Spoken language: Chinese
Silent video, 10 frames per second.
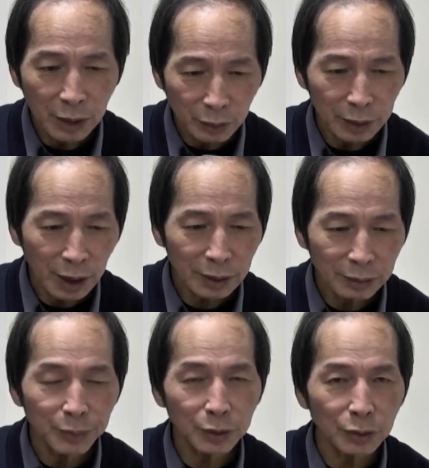对他，
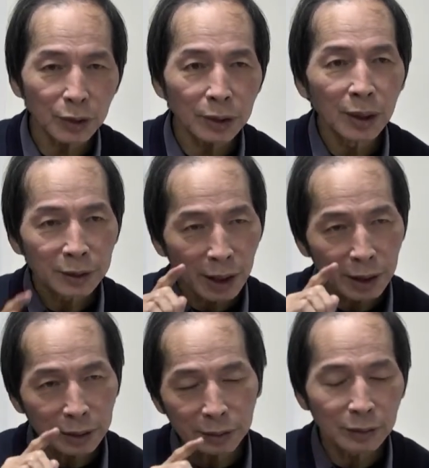比如说
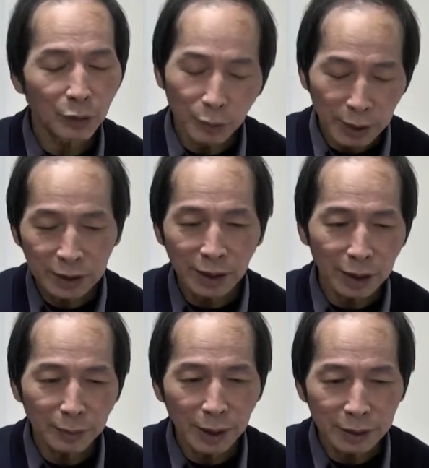在我们刚刚讲的
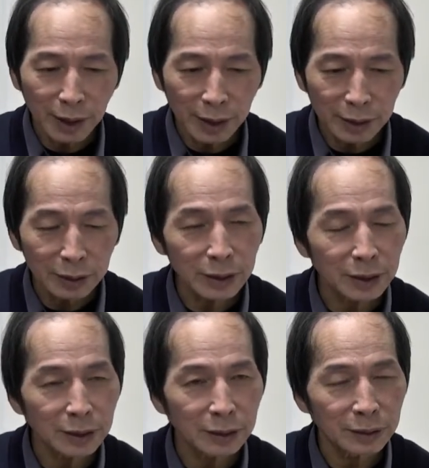嘛，在那
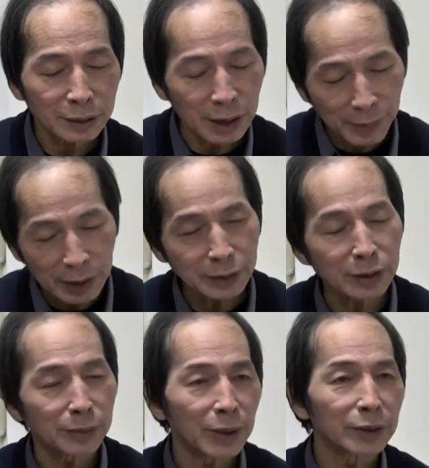个《涅槃经》里
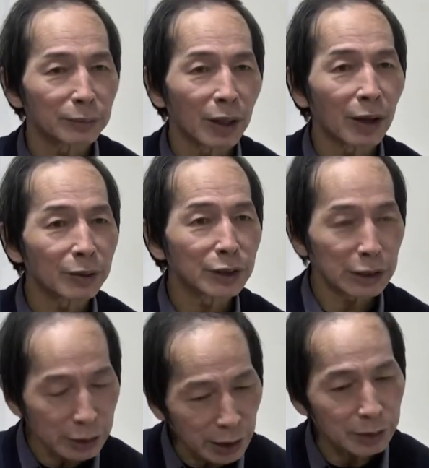面啊，
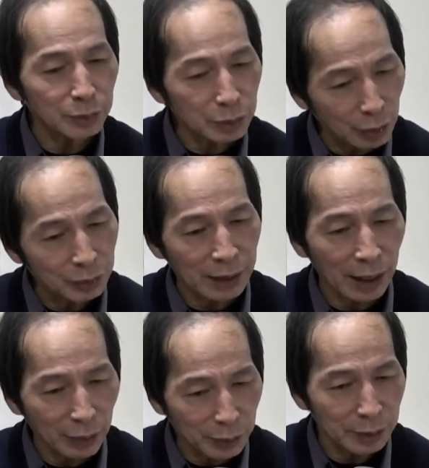经典的不同，它
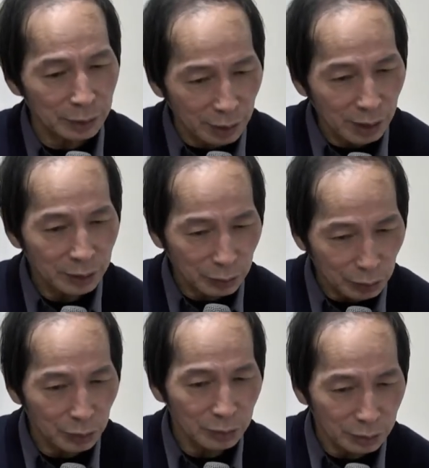会
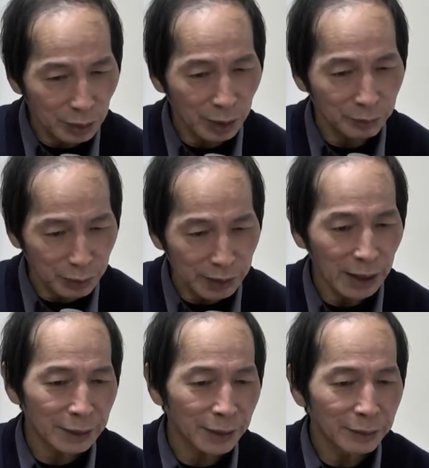有不一样
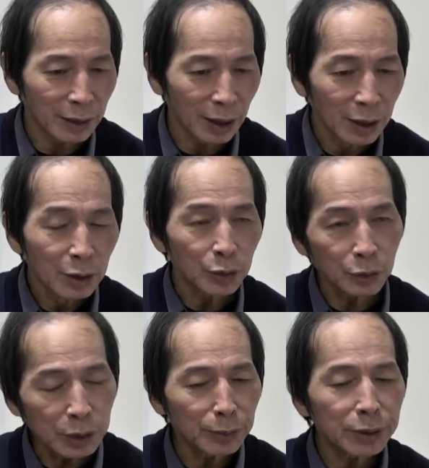的啊。所以为
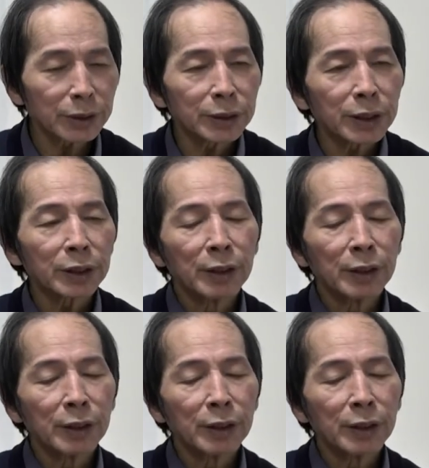什么这些